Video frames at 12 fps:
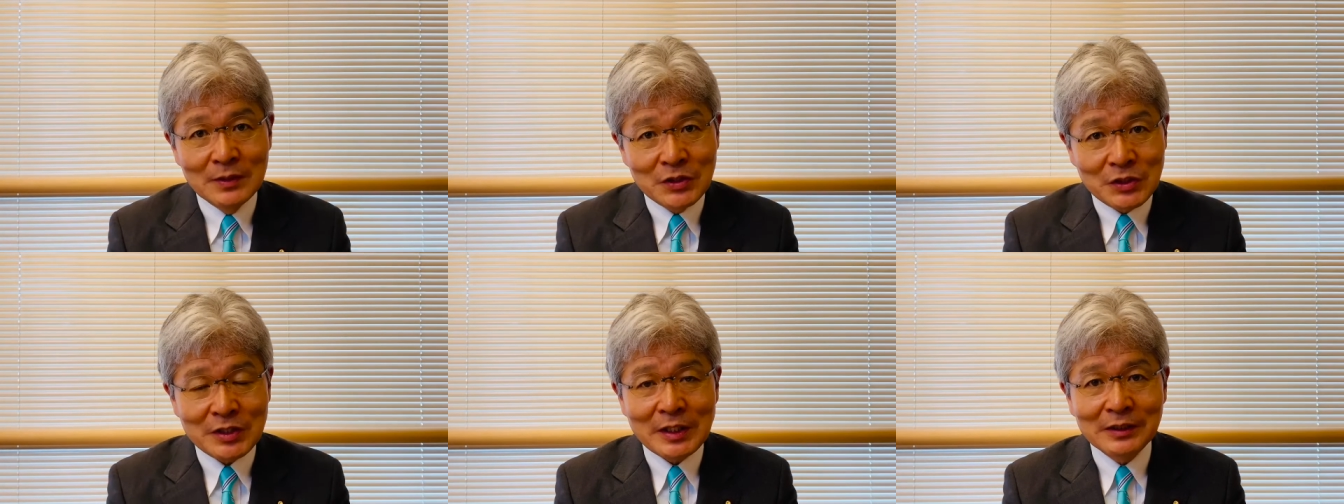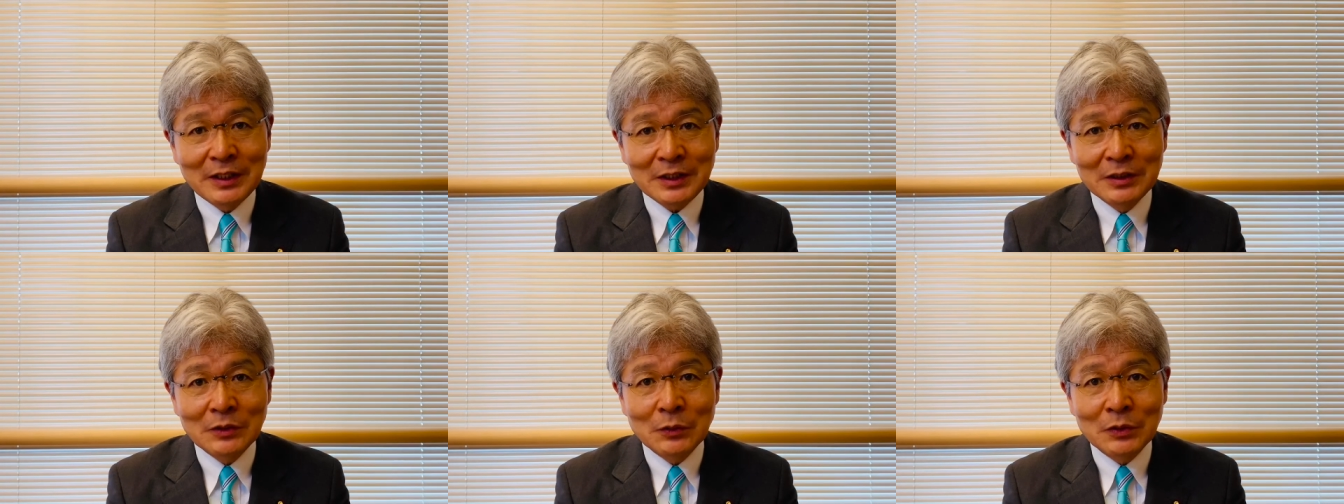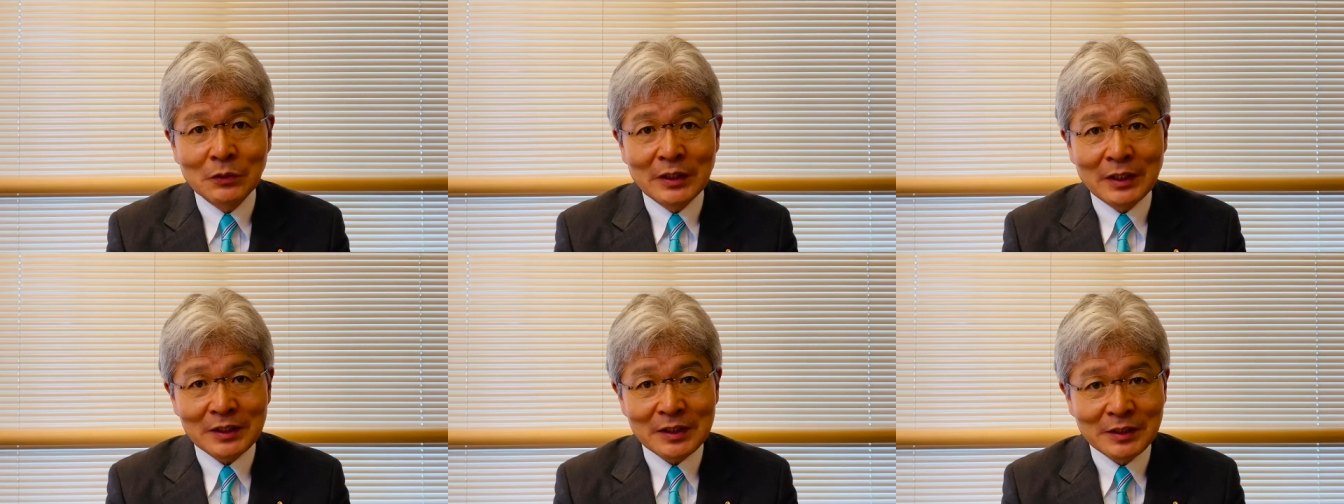自治体だけにこれを
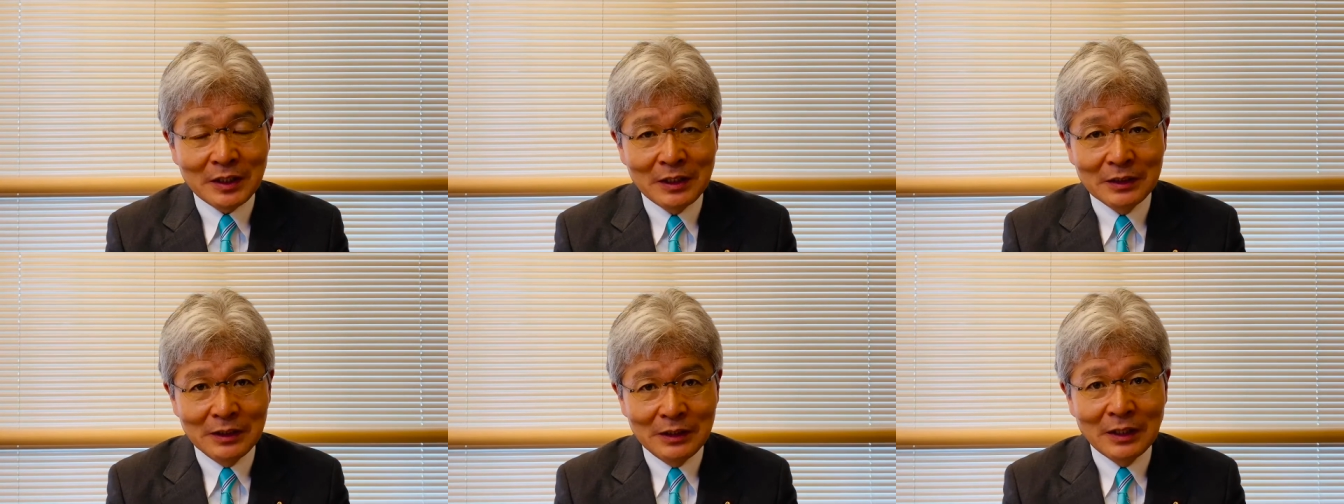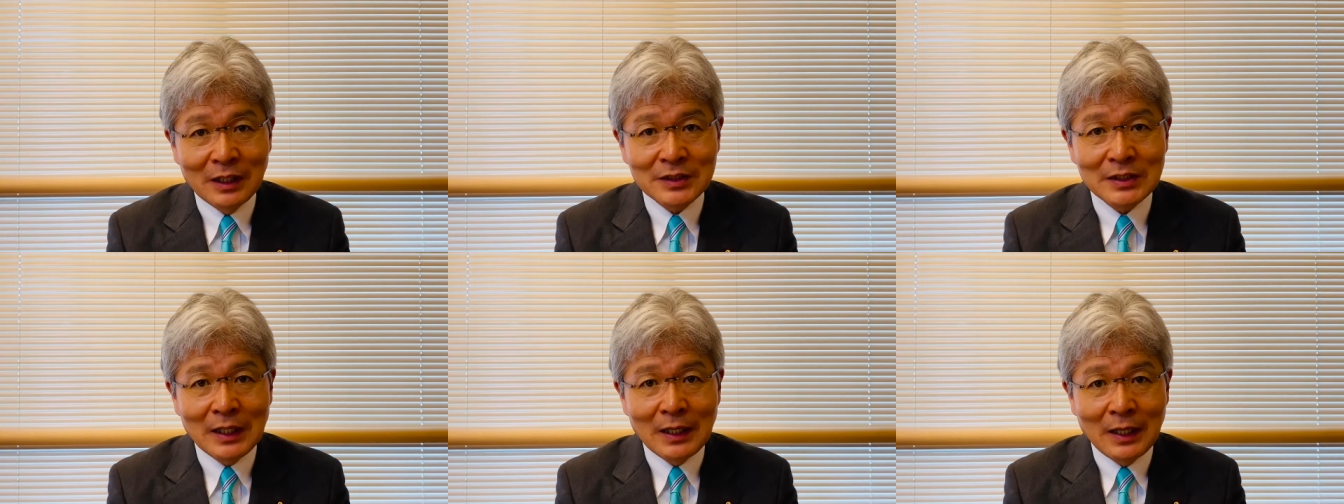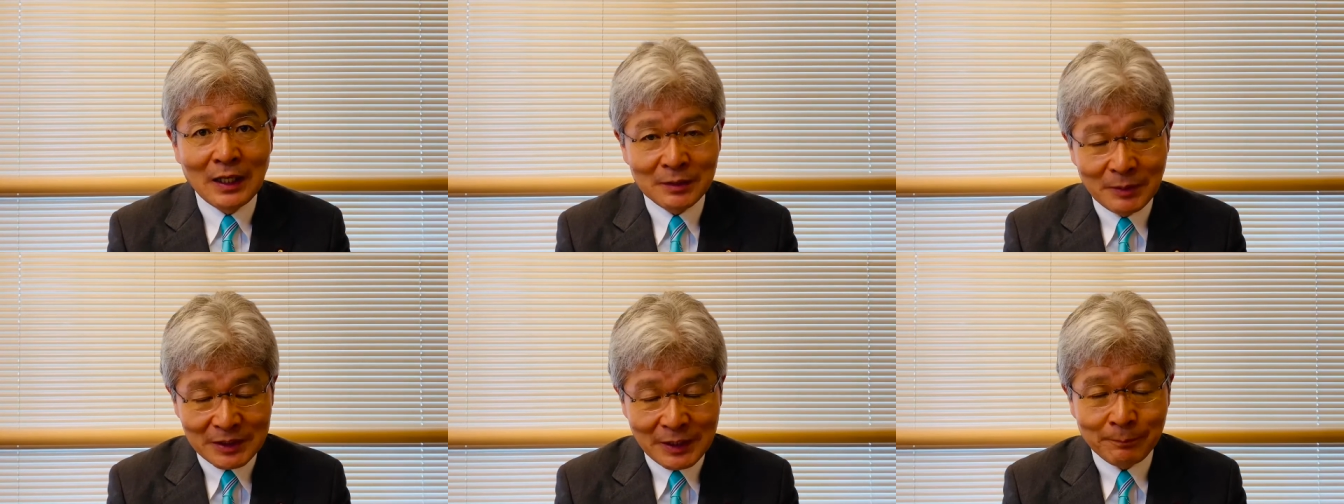やらせていいはずがあり
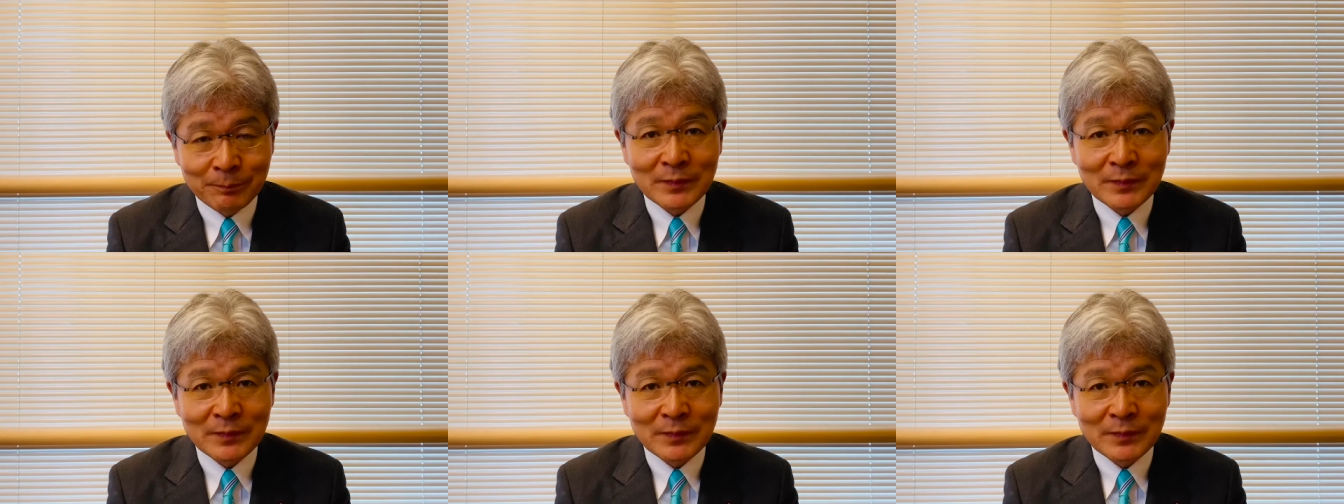ません。